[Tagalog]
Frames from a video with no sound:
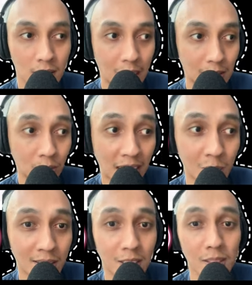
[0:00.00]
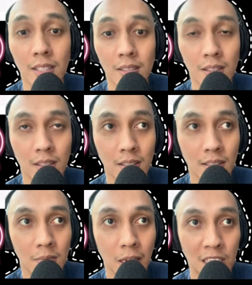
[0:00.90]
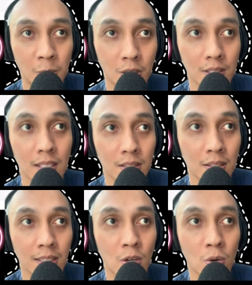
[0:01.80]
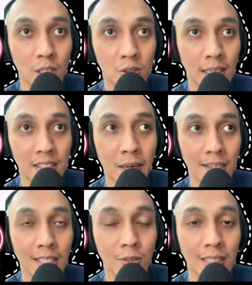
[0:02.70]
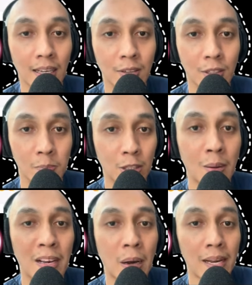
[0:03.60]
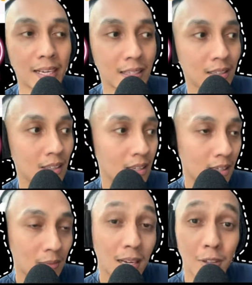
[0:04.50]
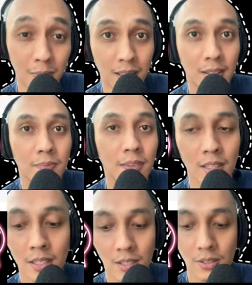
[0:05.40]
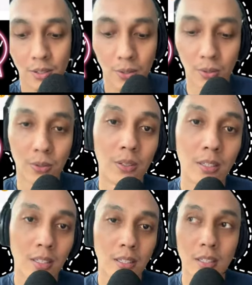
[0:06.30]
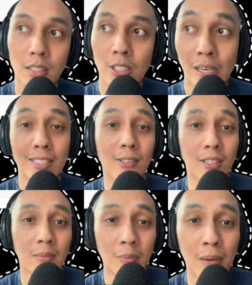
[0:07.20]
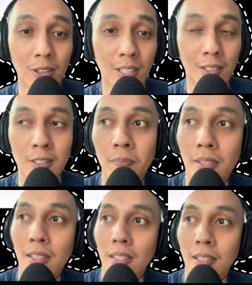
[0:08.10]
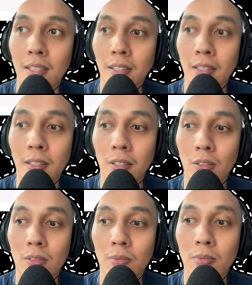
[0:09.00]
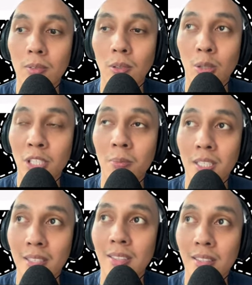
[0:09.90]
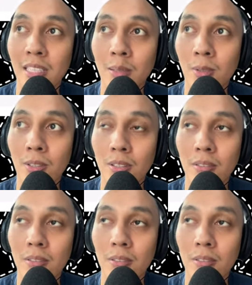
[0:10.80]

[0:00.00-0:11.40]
Tapos anong gagawin niya sa request na yun? Paano niya ipoprocess? Saan niya kukunin yung data para isagot sa ano? O ibato ba pabalik? Mga ganun ba? So, yun lang siguro ang may papayo ko sa'yo. Uh, kung ano man yung basics na sinasabi mo, I